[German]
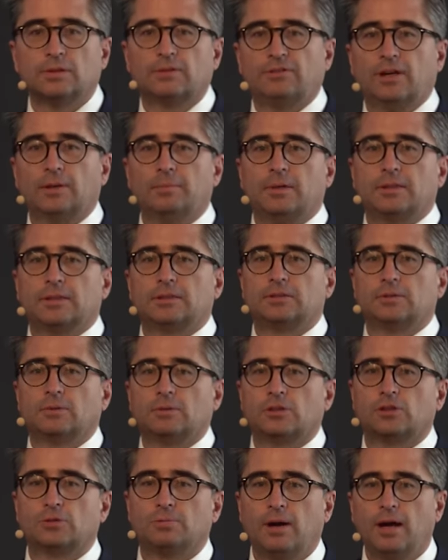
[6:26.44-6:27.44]
auf einmal das
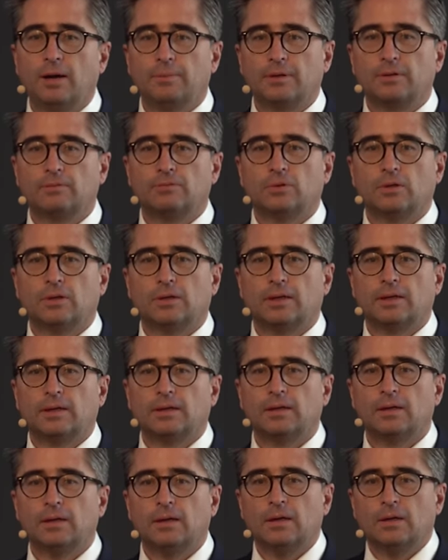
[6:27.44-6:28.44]
neue Schwabing
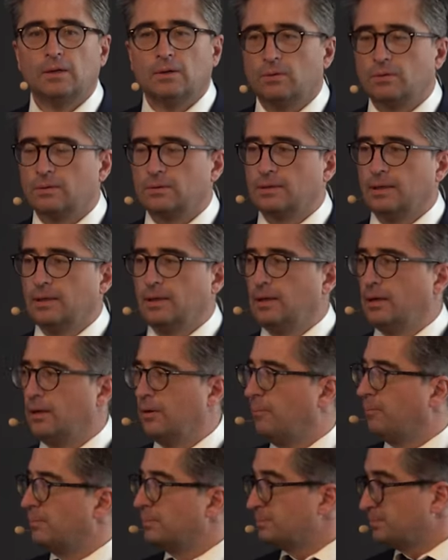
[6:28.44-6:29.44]
wurde und
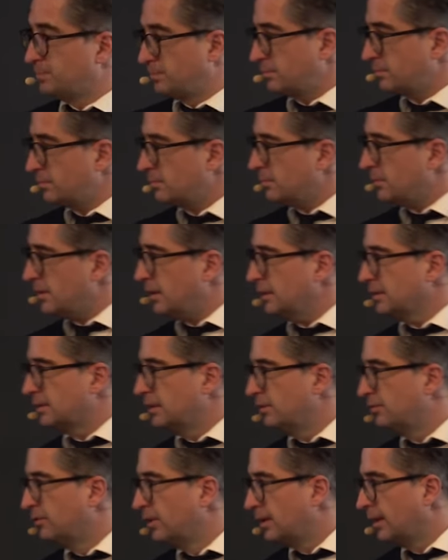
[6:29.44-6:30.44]
ähm,
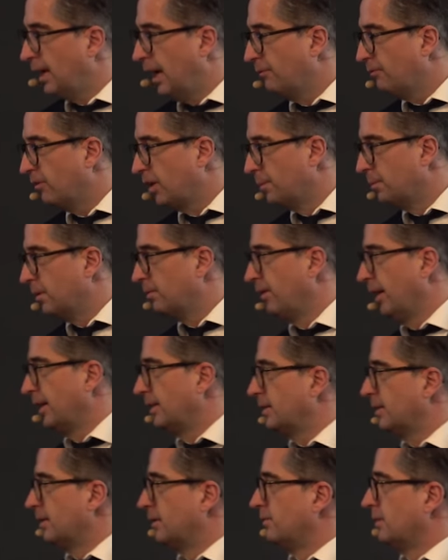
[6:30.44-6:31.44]
sich Viertel einfach immer
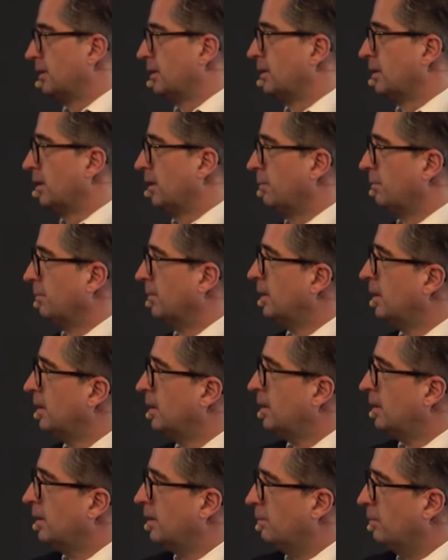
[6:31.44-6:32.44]
weiterentwickelt haben.
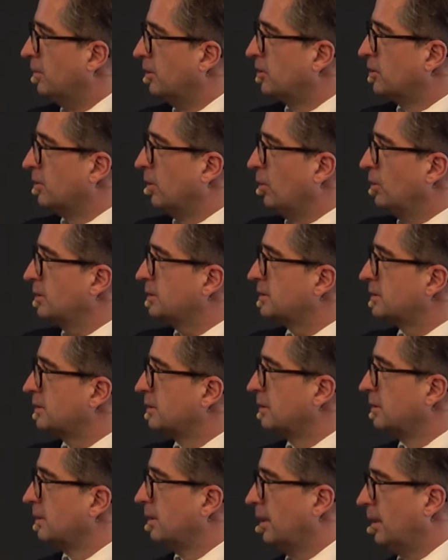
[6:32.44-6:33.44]
Münchner
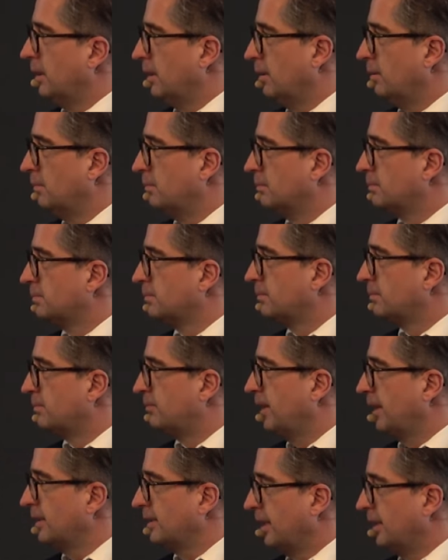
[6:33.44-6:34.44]
Osten, ähm,
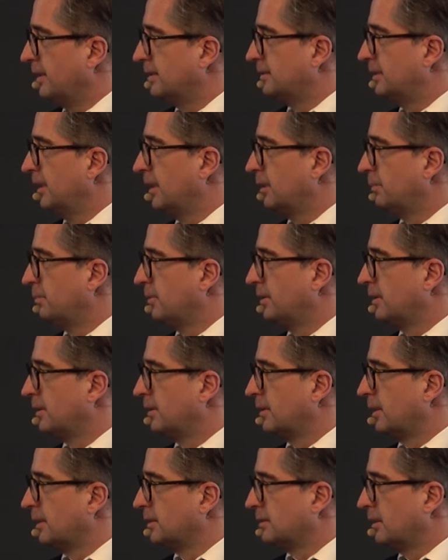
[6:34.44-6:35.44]
vielleicht eines der Gebiete,
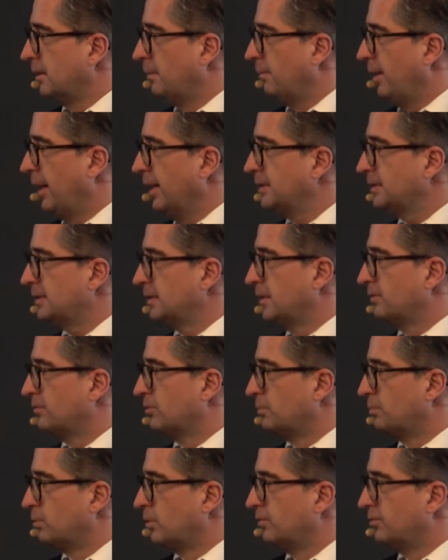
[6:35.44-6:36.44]
das am meisten
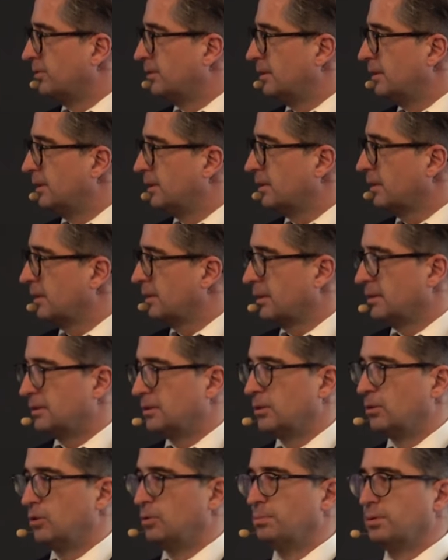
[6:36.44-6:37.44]
davon profitiert hat, dass
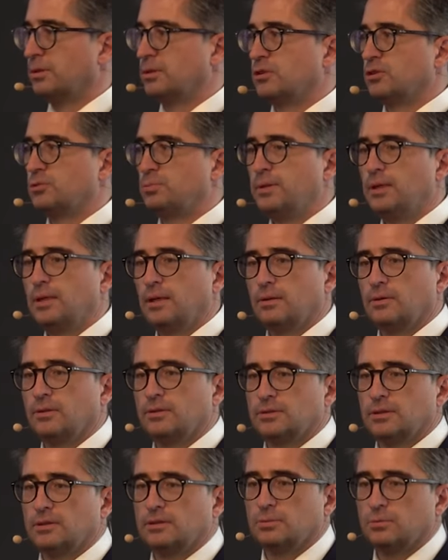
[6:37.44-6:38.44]
die Olympischen Spiele
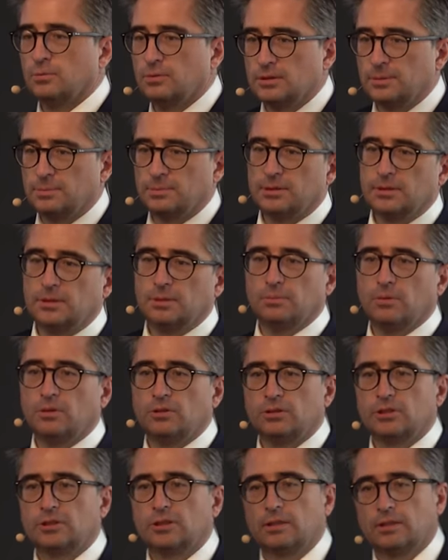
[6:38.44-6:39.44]
1972 in
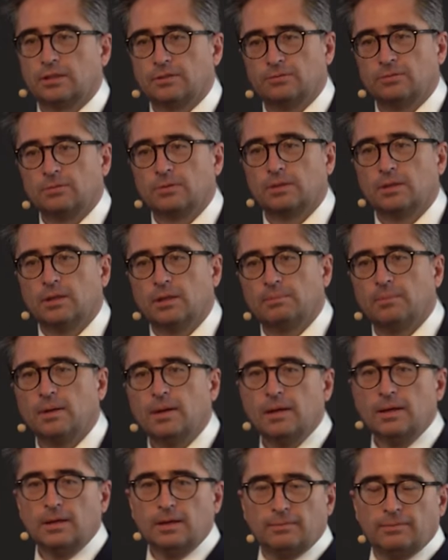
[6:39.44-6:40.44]
München stattgefunden haben,
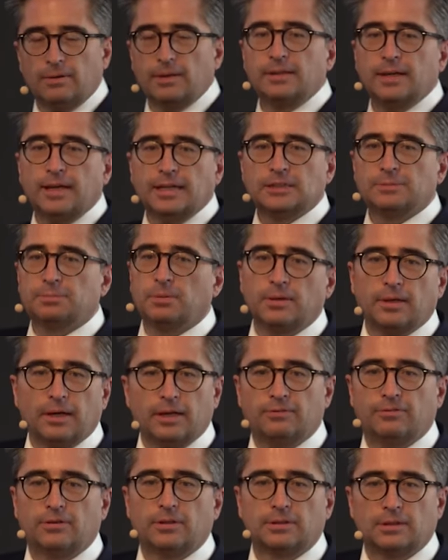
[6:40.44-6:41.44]
weil die S-Bahn
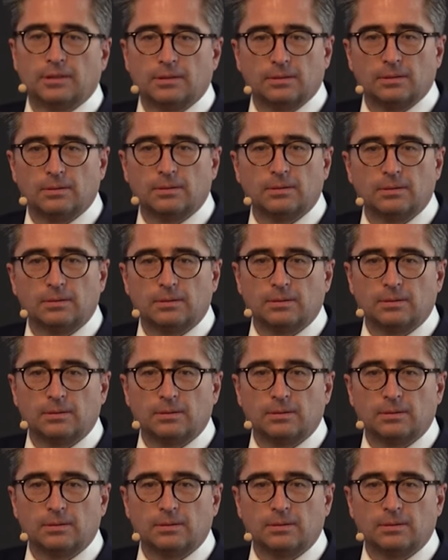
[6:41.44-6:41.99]
einfach dann